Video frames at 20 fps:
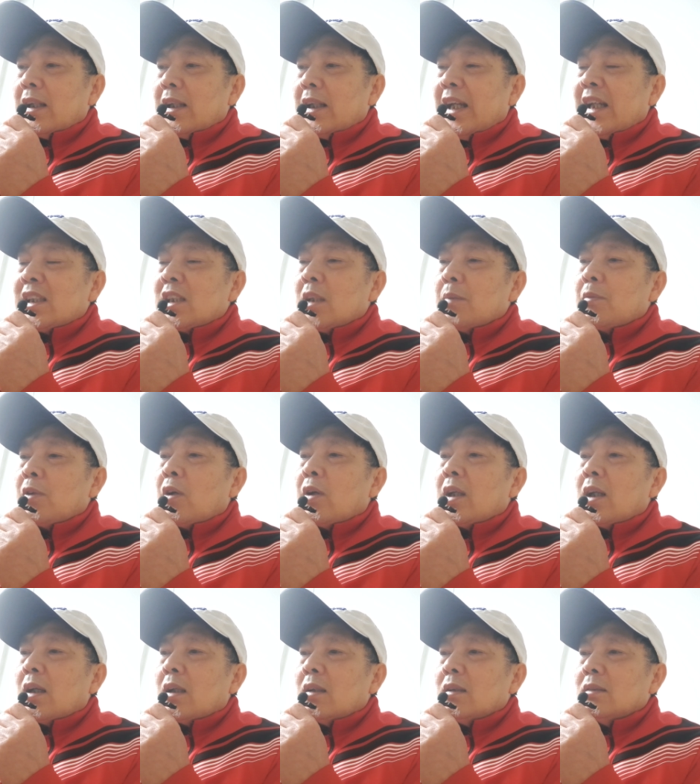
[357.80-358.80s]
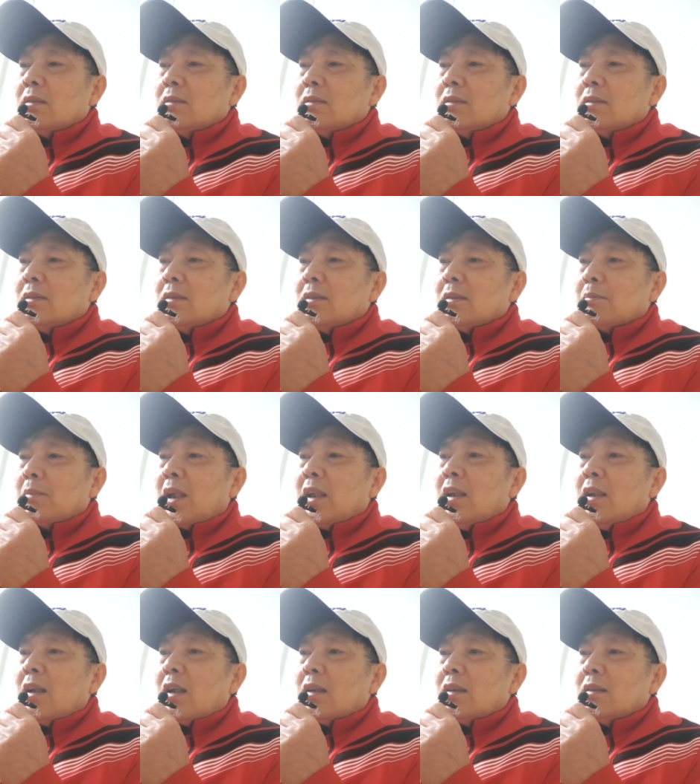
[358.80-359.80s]
escape noi
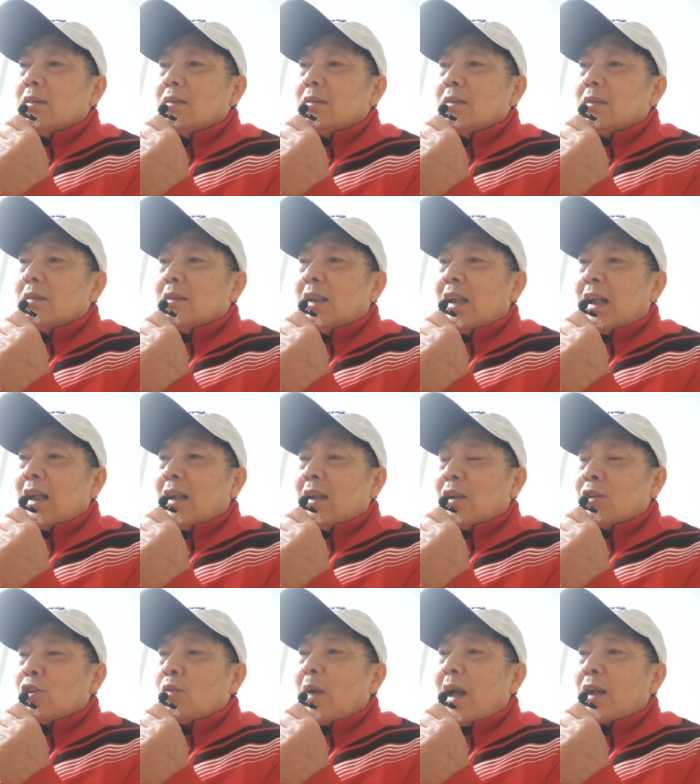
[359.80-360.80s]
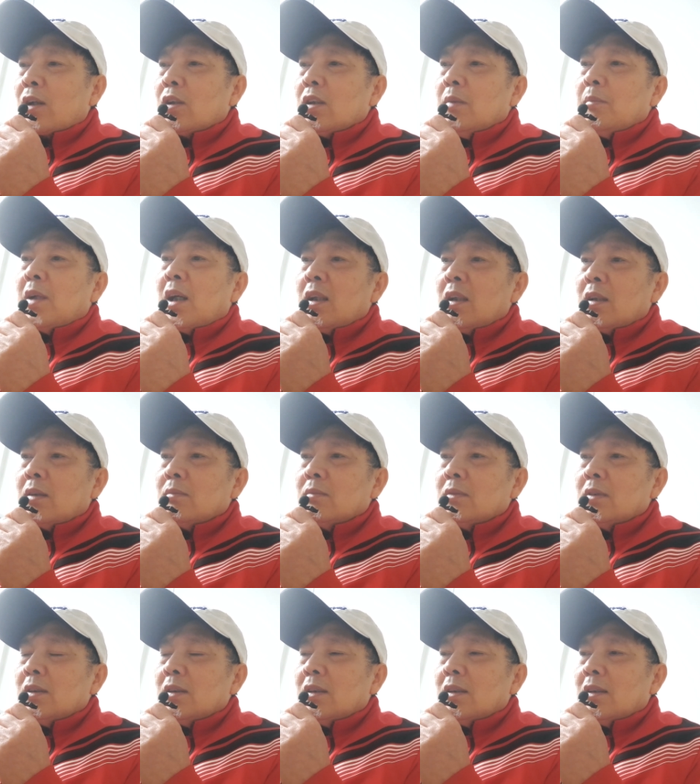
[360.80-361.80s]
bedia là ở chỗ bạn có gì mới không
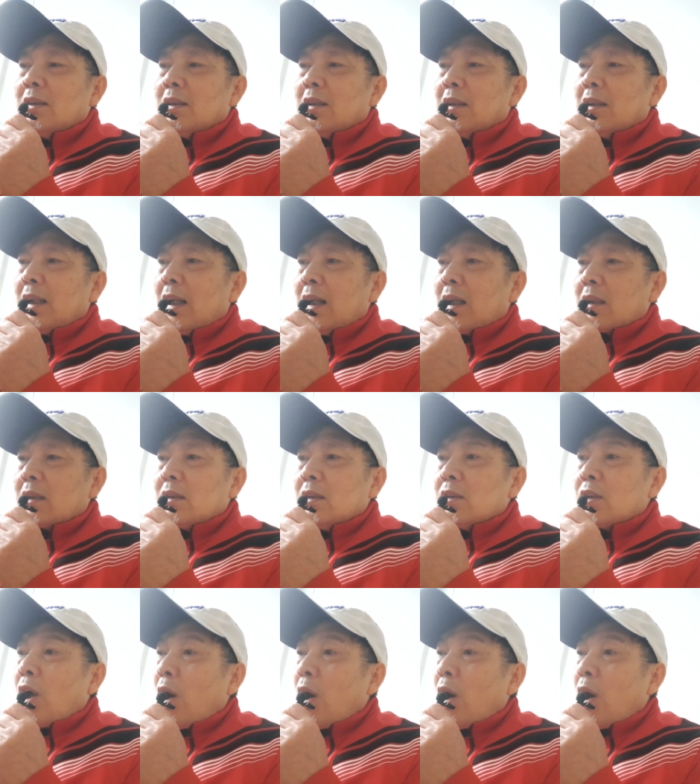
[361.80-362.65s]
cái này là cái từ